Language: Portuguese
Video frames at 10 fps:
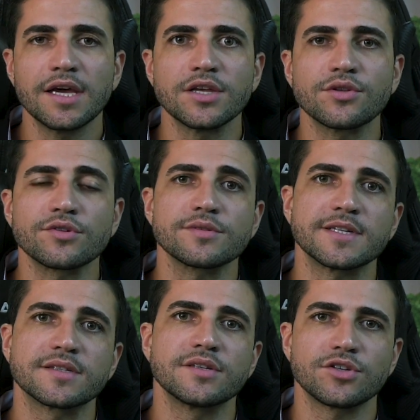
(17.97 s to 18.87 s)
e trouxe
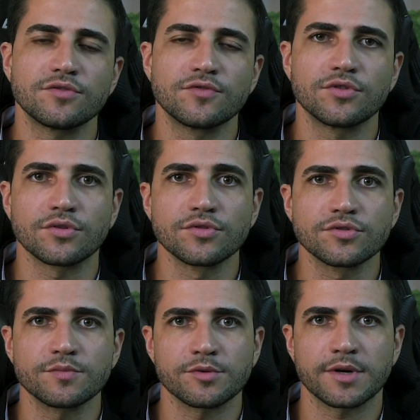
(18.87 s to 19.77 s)
bastante
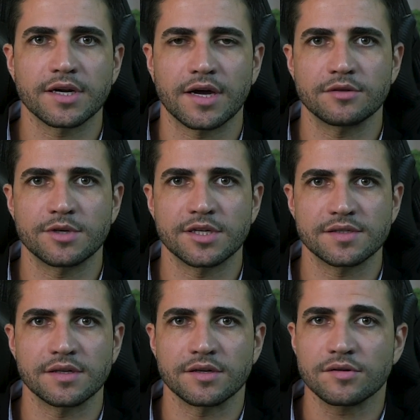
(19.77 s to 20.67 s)
alvoroço para o mercado
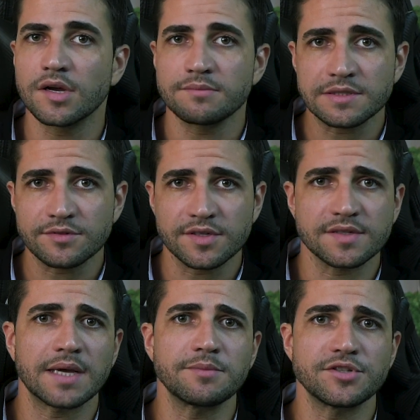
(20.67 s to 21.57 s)
brasileiro. Mas você
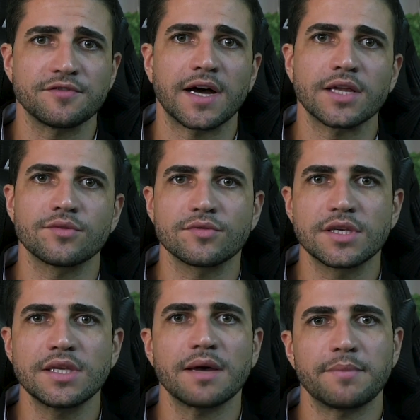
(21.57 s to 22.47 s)
sabe de fato
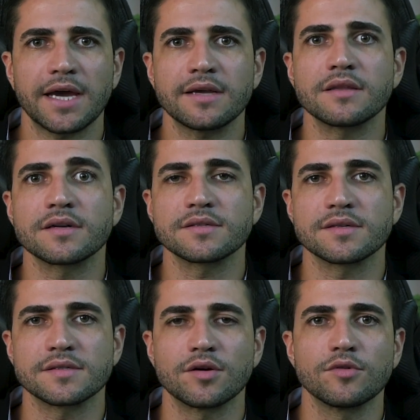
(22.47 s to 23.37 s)
que a PEC da
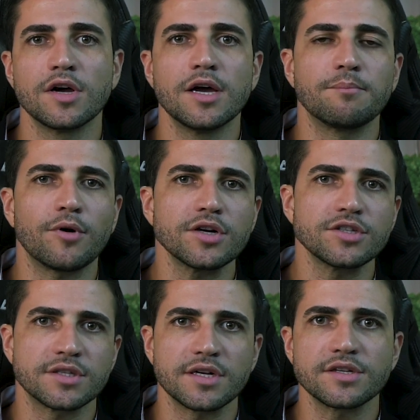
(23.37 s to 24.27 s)
transição
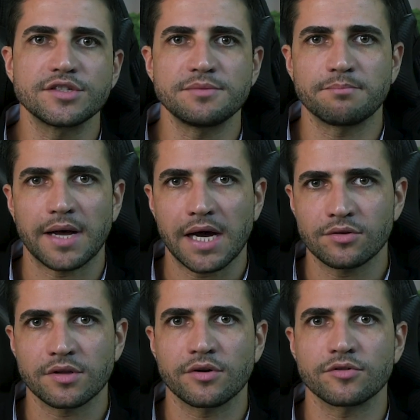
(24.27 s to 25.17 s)
pode ter de
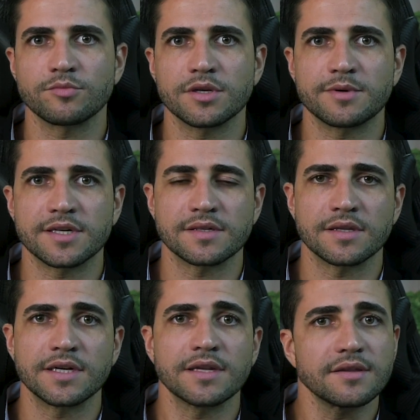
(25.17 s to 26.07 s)
impacto na economia
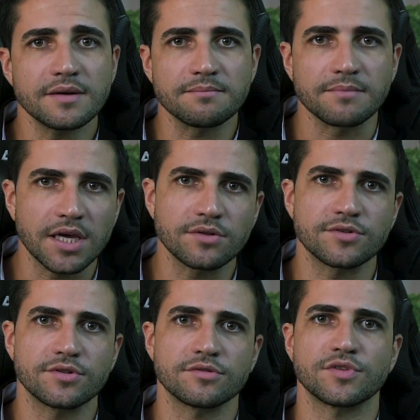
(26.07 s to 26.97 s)
brasileira e também
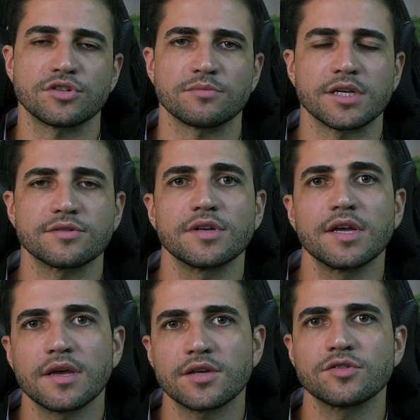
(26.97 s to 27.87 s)
nos seus investimentos?
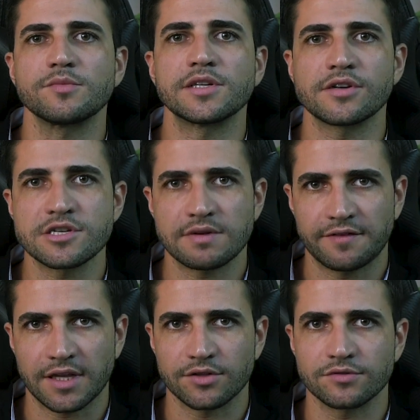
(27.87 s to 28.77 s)
É sobre isso que a gente vai
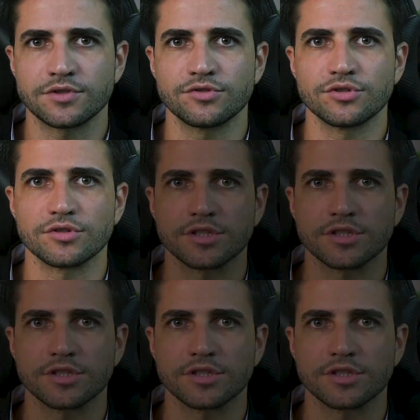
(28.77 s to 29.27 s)
falar no vídeo de hoje.